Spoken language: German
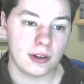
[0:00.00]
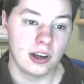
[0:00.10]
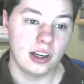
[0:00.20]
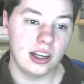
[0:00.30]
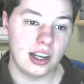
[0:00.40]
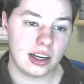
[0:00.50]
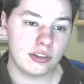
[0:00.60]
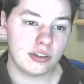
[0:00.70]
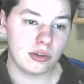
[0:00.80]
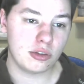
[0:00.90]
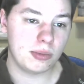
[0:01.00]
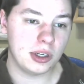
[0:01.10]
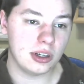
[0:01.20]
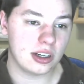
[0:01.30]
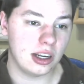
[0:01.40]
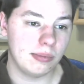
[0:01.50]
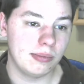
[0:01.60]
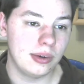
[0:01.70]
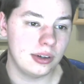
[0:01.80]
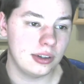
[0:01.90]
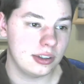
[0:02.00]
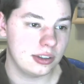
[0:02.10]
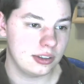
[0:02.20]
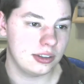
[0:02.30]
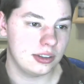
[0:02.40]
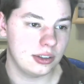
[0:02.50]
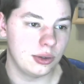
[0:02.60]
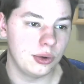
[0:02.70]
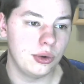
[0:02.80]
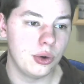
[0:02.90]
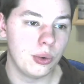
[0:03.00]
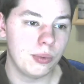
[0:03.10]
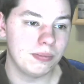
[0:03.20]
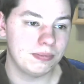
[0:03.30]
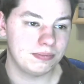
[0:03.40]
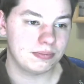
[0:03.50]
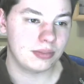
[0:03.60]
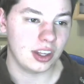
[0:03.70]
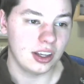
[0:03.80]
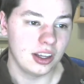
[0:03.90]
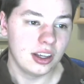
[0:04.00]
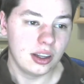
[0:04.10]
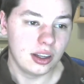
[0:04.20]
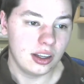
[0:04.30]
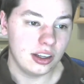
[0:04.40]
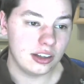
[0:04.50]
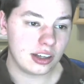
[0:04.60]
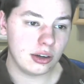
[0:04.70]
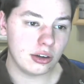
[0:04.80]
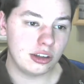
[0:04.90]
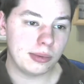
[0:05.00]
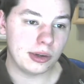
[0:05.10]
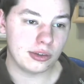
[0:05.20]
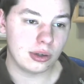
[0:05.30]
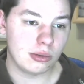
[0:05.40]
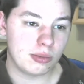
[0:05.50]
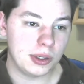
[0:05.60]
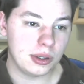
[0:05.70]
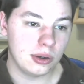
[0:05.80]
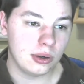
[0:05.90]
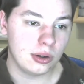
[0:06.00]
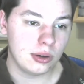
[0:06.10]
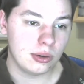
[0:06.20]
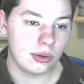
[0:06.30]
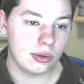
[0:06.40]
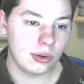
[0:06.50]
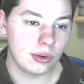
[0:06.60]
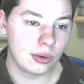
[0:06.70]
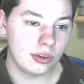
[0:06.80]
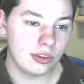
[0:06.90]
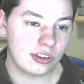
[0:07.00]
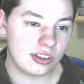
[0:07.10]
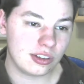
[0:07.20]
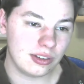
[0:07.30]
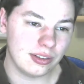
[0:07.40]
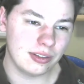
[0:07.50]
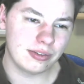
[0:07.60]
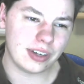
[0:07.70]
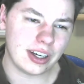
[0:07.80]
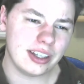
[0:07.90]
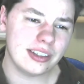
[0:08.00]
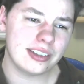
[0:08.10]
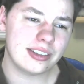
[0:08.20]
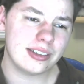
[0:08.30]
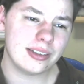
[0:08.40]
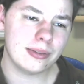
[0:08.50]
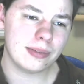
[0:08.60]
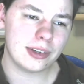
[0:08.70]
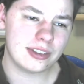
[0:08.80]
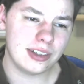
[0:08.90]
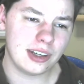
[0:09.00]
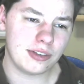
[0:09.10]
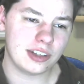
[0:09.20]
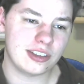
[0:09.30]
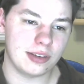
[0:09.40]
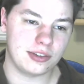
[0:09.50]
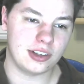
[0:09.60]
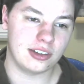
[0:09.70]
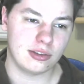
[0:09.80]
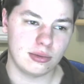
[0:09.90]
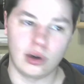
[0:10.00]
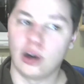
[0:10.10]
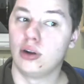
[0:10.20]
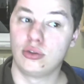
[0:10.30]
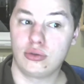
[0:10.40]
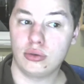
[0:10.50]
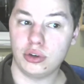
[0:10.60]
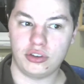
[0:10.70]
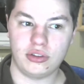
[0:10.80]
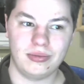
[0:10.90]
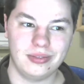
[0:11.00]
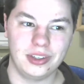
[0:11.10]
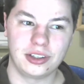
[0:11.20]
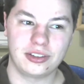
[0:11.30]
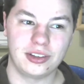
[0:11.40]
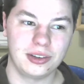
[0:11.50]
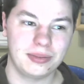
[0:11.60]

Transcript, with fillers: Lange vorm Spiegel klemmen. Nö. Ich kenne doch die Person im Spiegel und weiß, was die da verzapft hat. Also ich. XD.